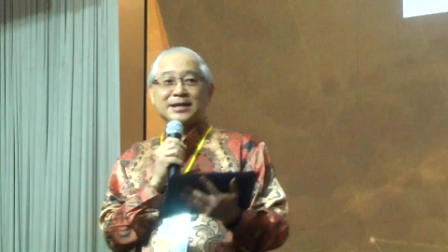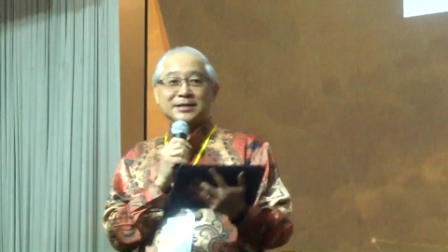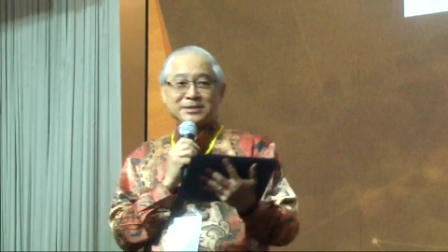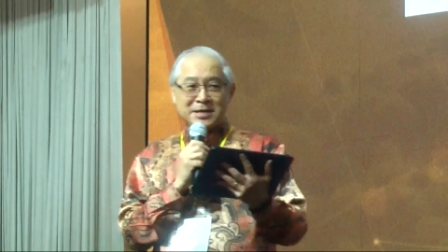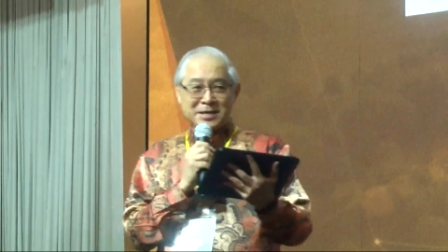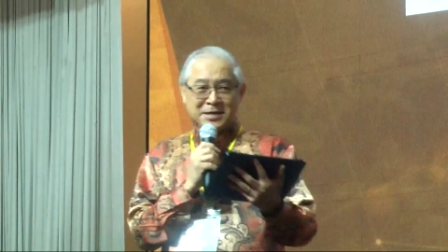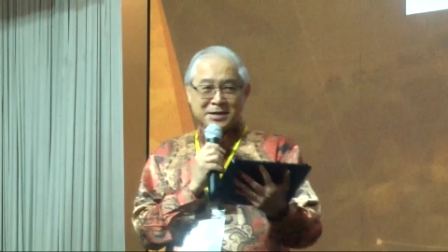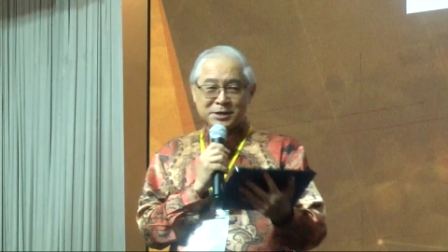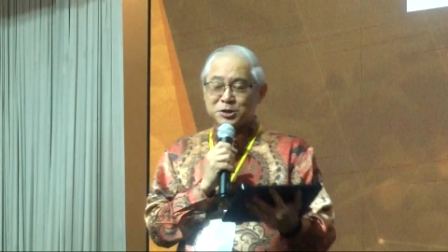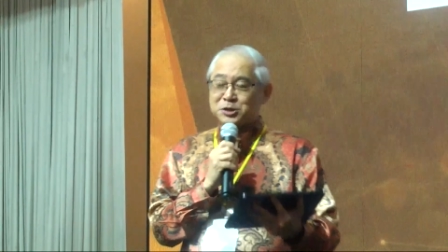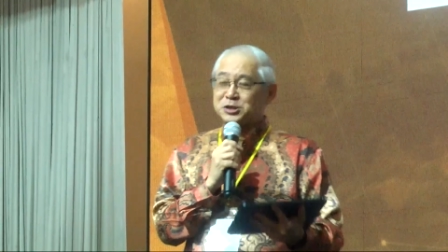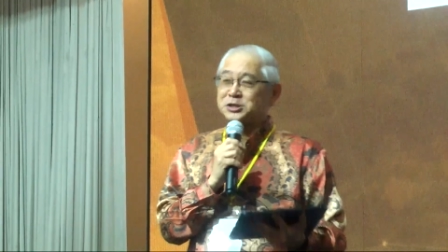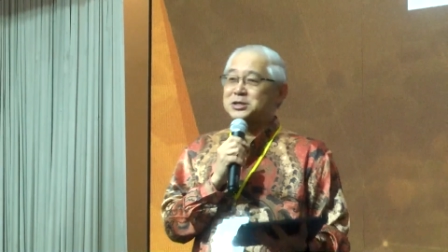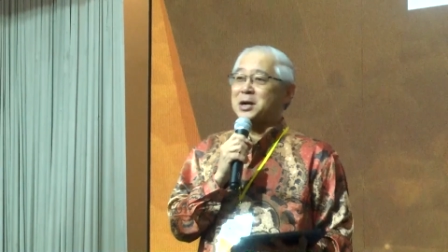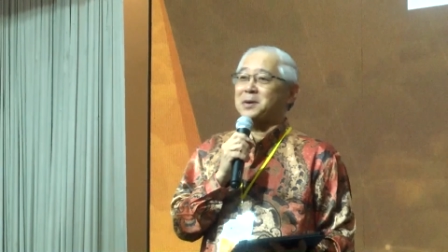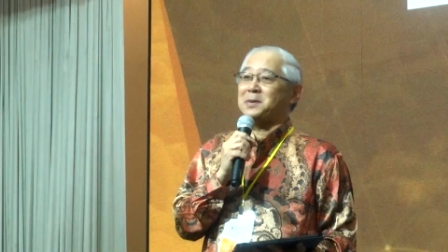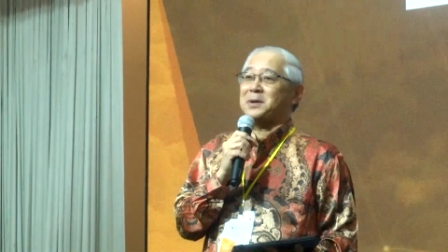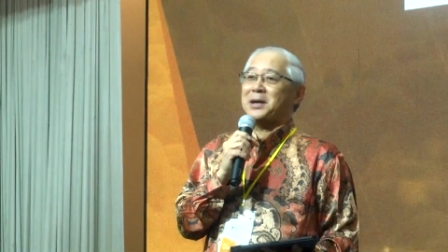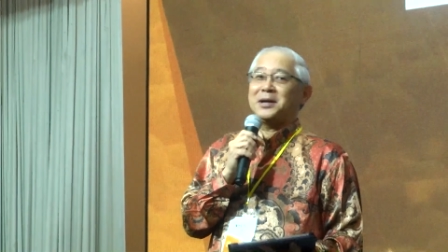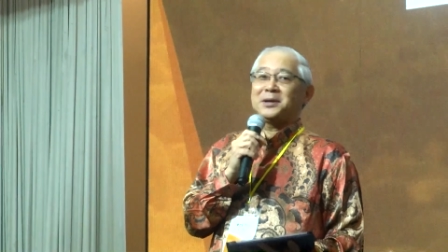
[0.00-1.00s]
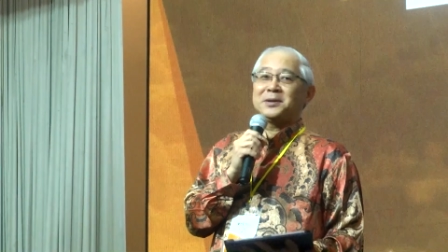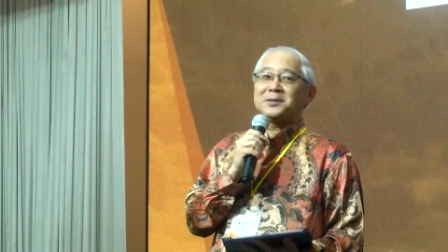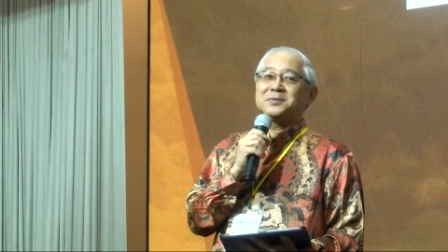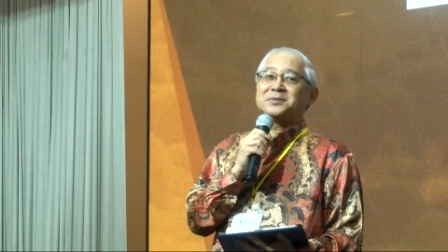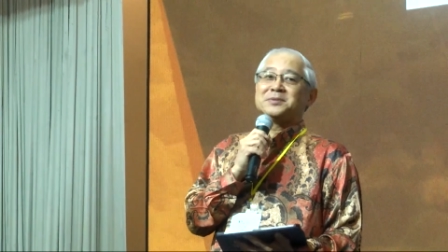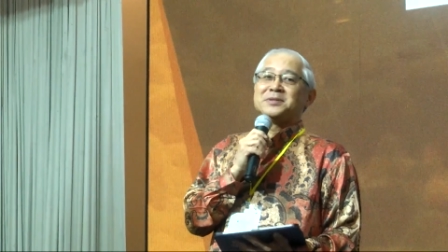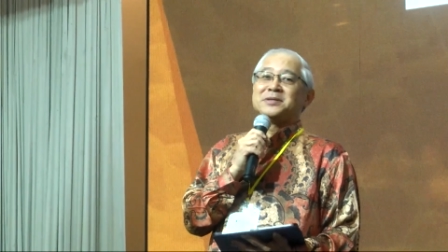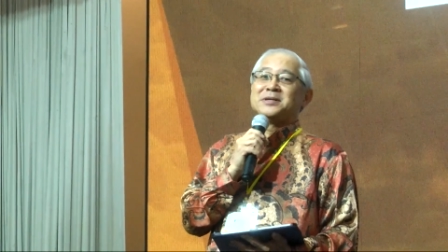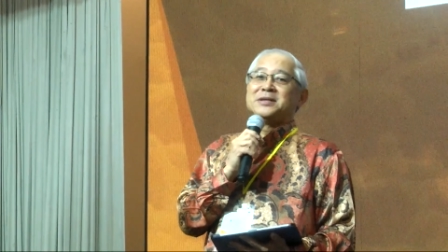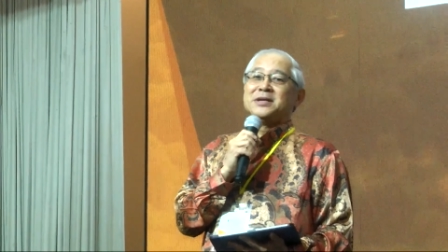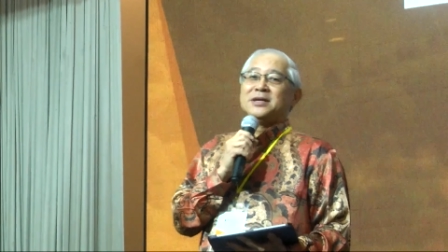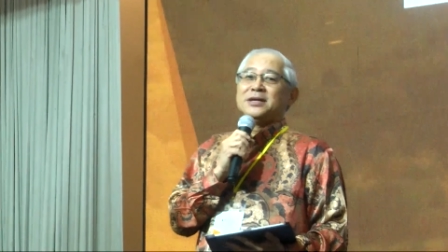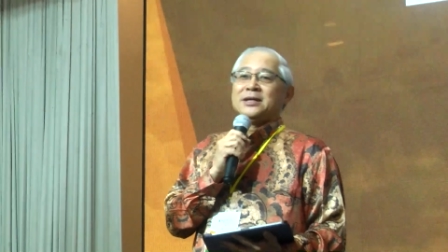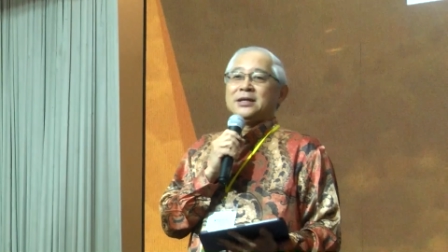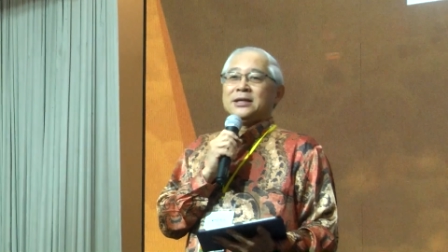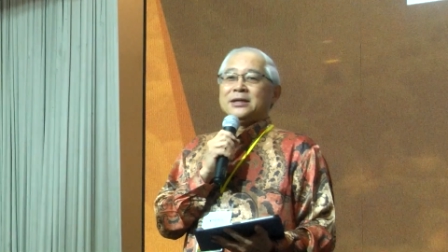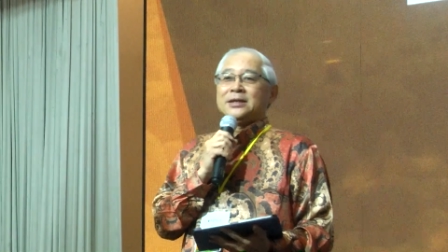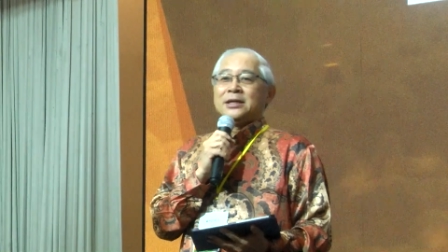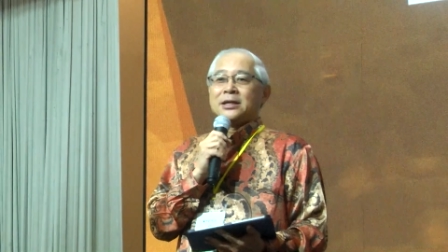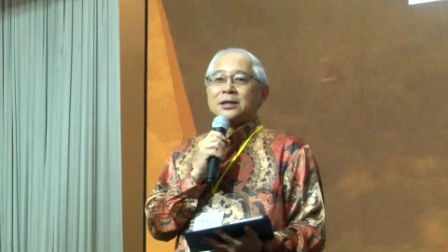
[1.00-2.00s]
应该知道，好，
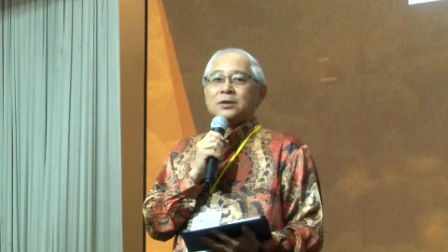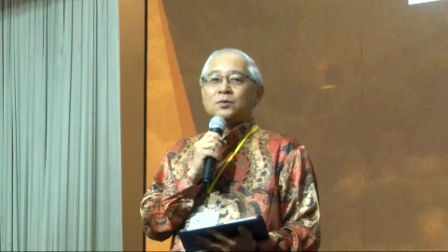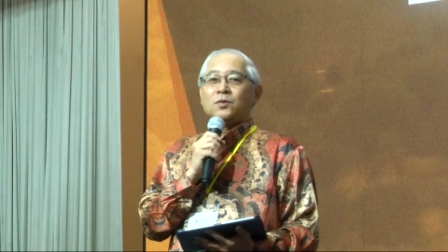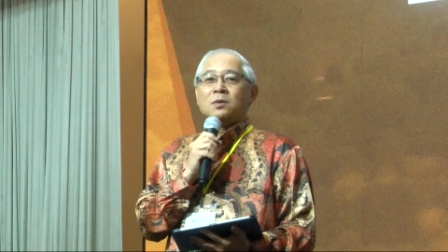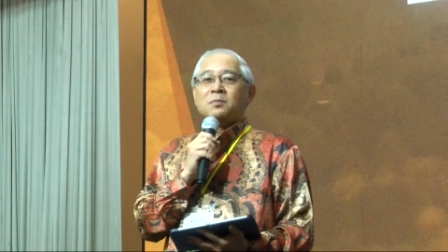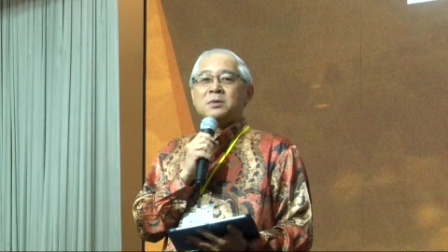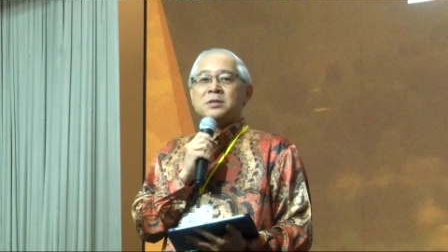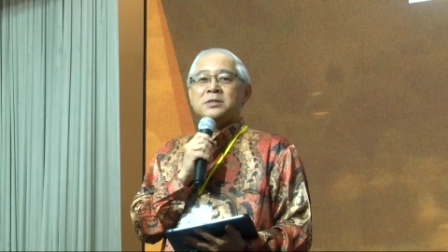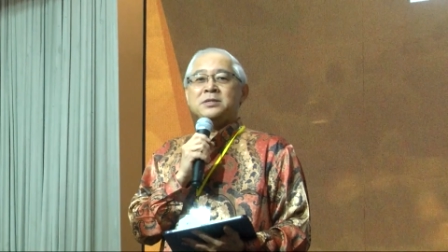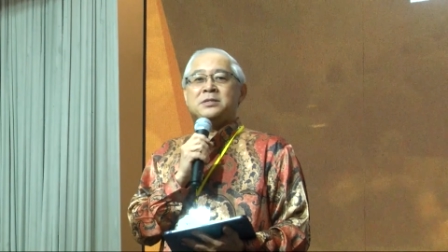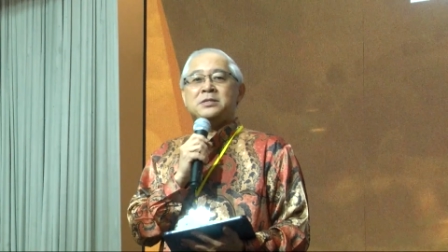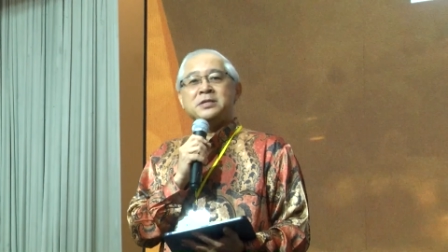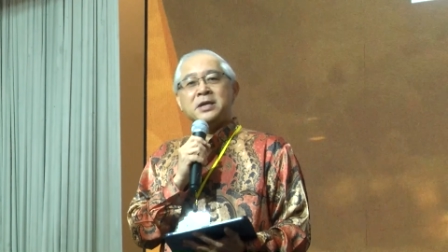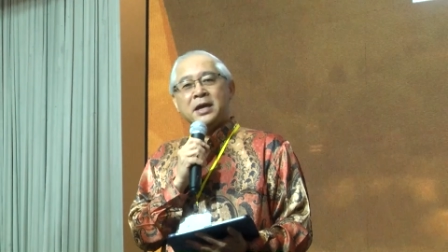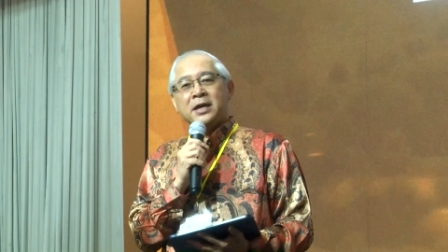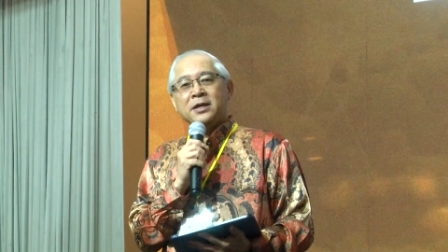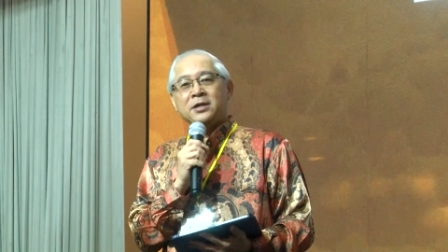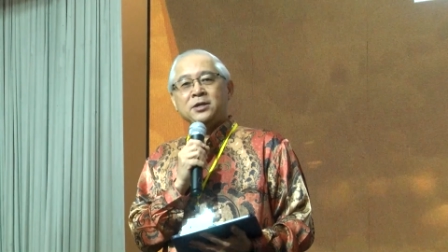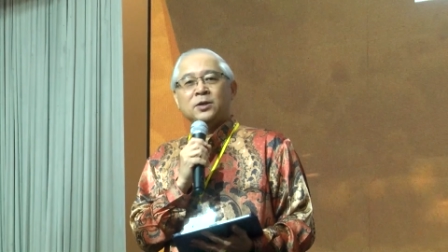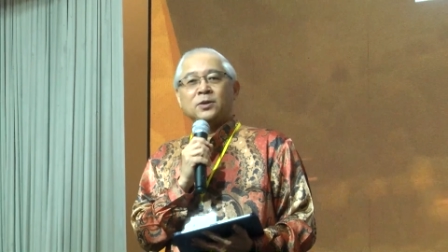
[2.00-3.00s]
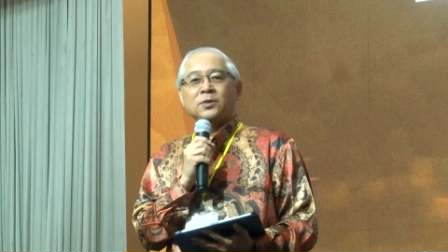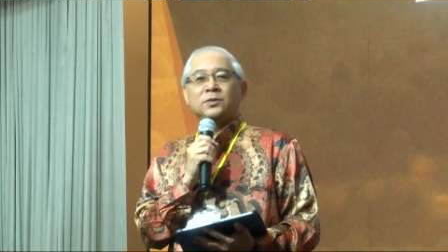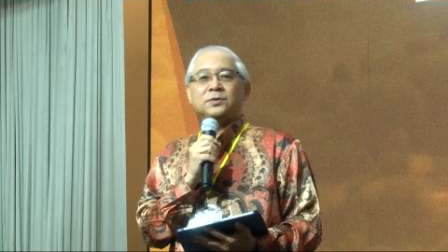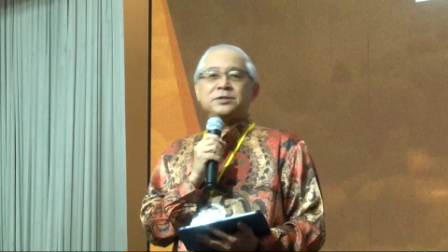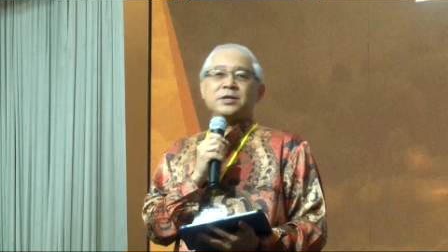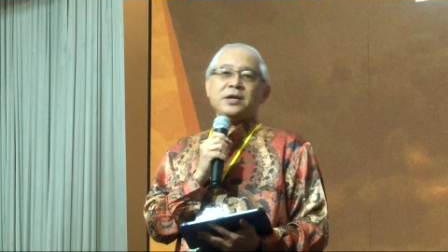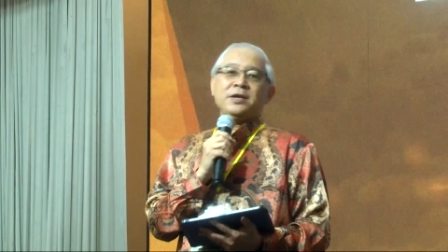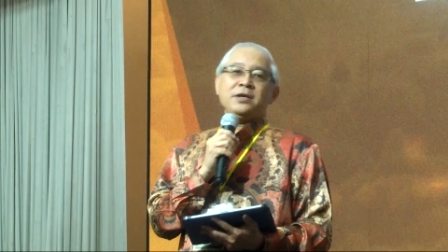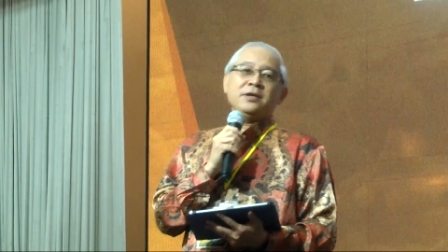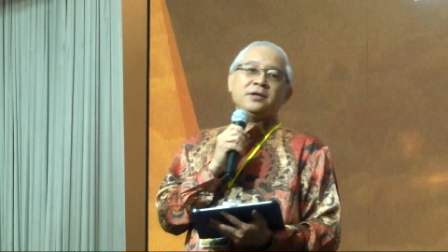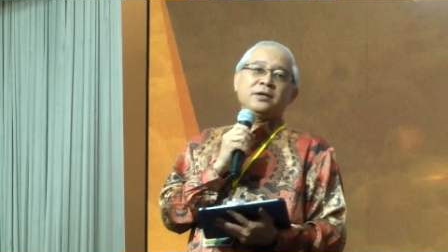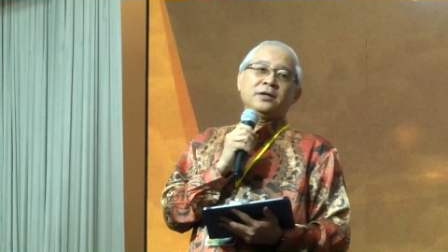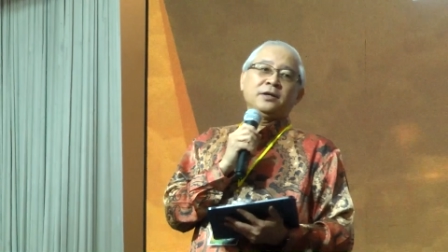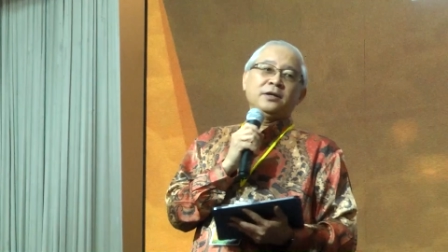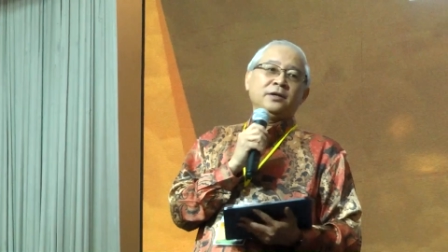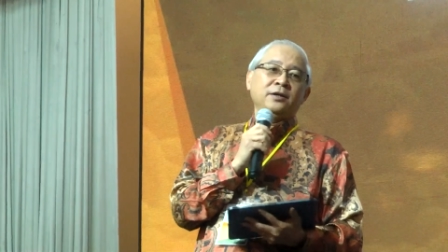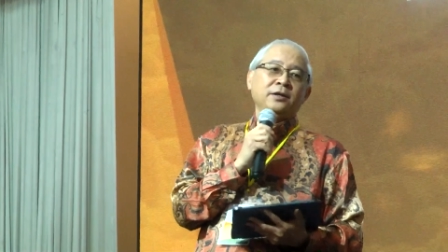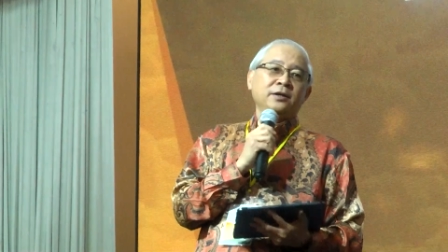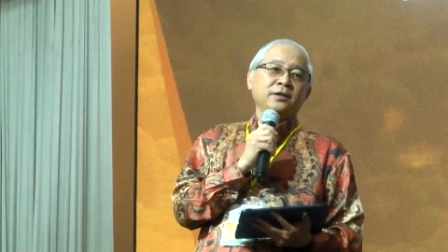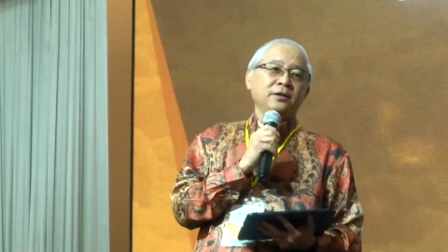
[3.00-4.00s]
那我们也有这一
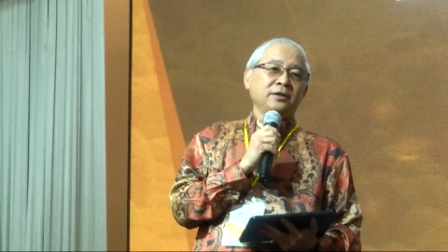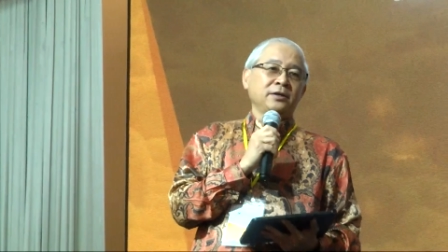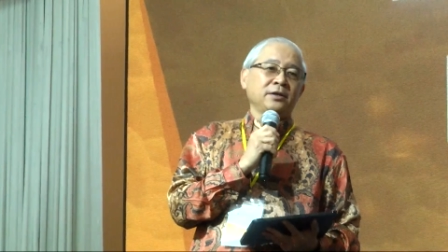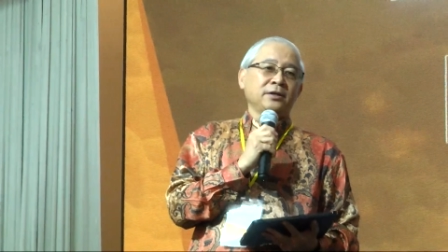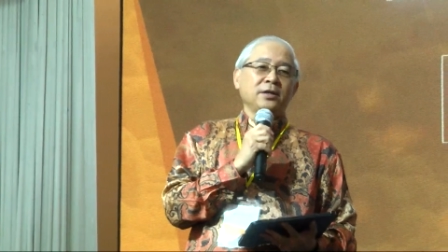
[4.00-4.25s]
个